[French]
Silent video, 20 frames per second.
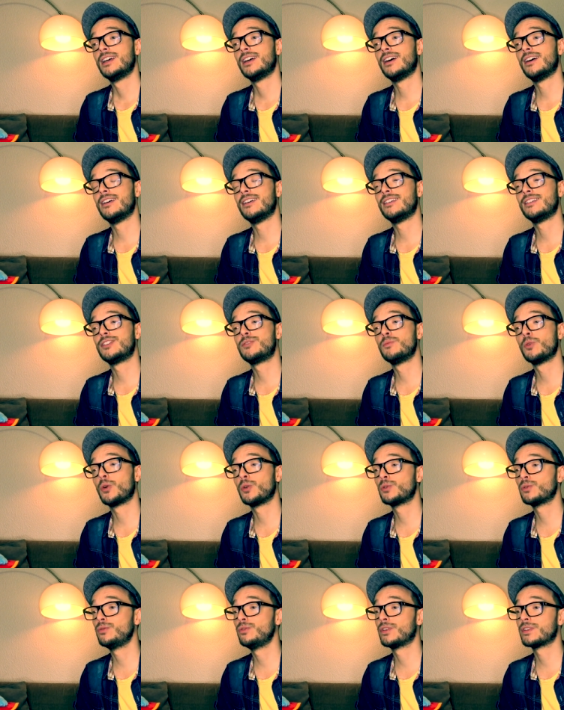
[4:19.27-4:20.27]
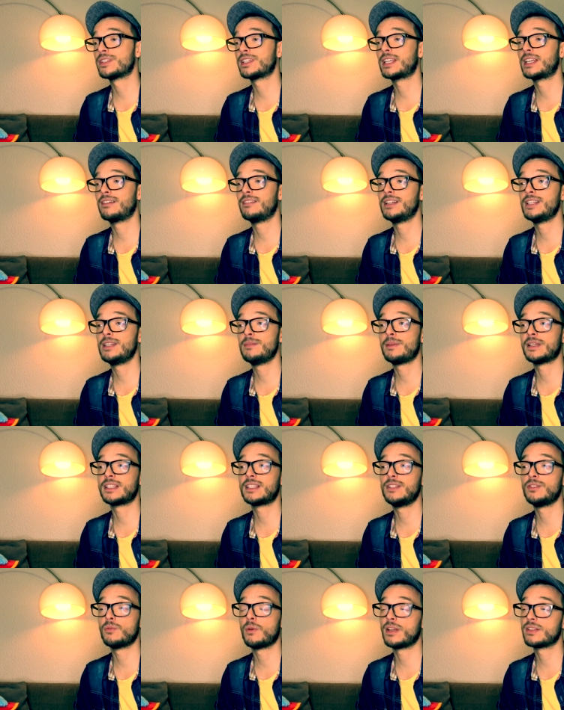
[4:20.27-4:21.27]
euh, je me retrouve dans ces cavaliers parce
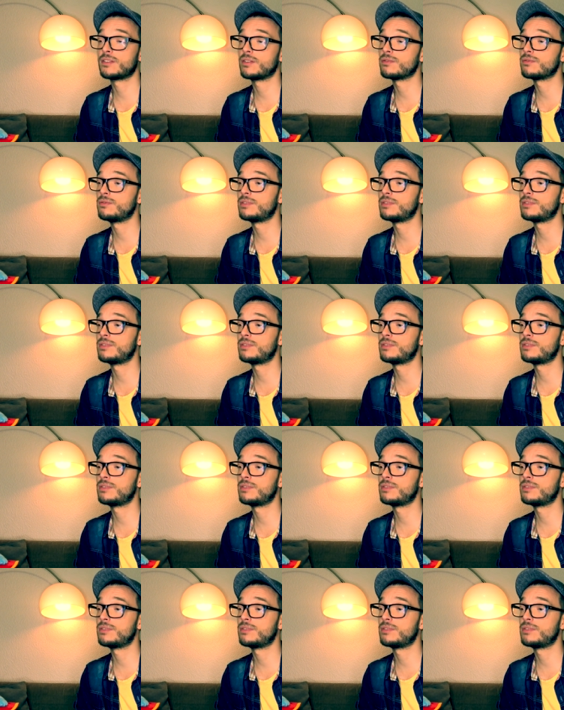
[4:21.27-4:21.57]
qu'ils ont un sens